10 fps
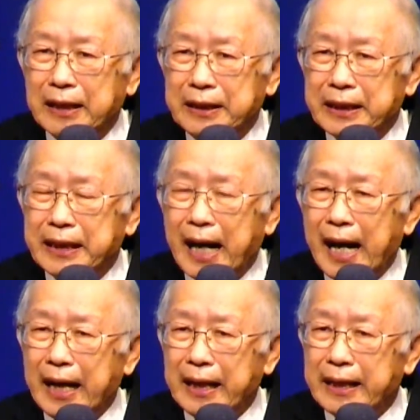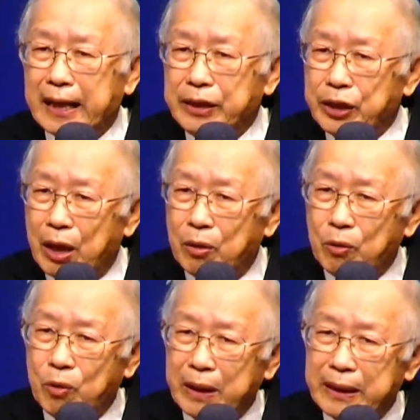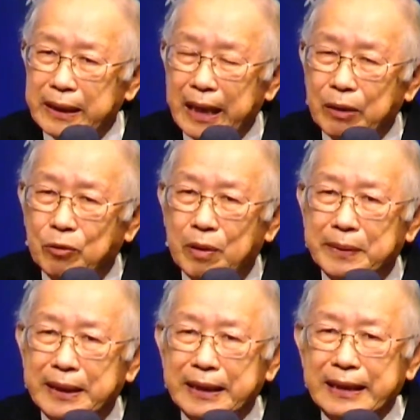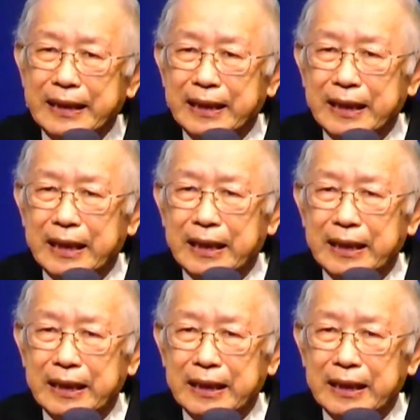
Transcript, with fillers: 神的爱来浇灌在我们的心里。